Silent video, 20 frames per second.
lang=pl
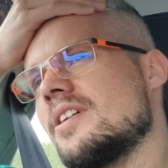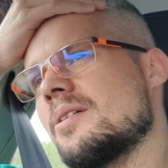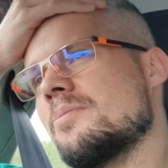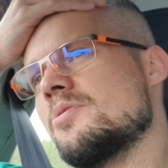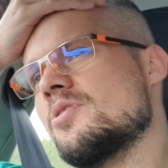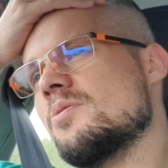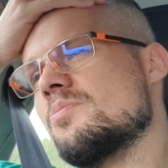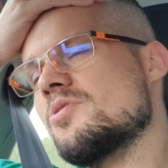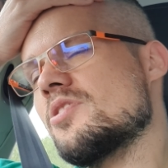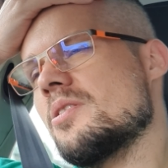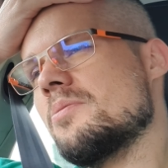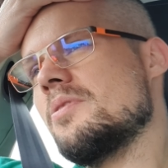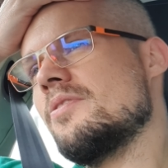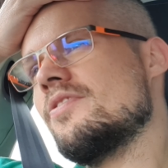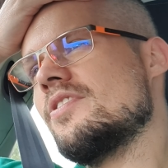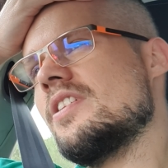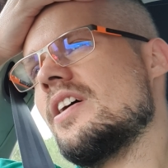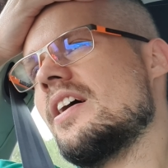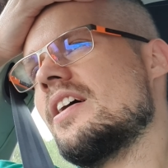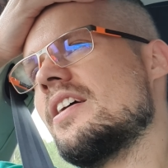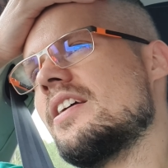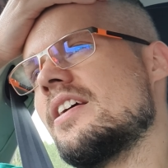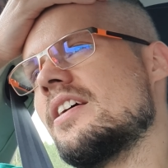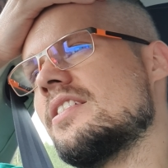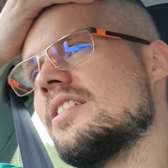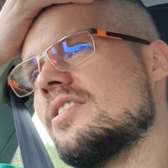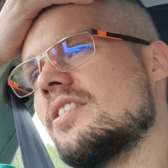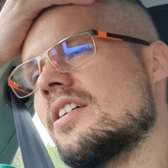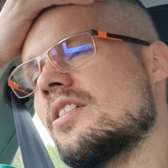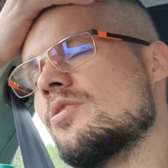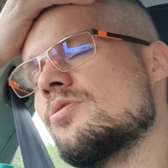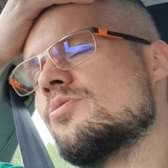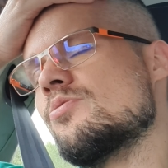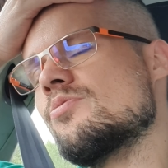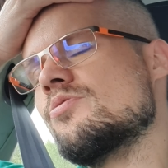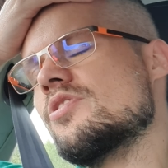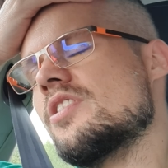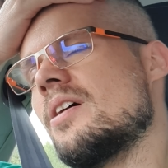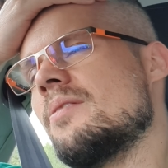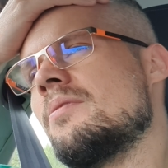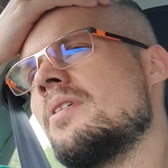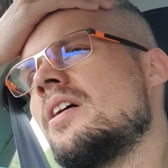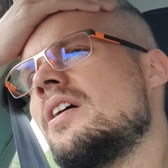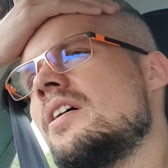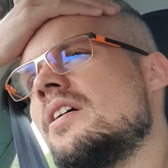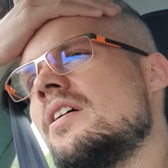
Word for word: tak mi się przynajmniej wydaje, ja to tak rozróżniam,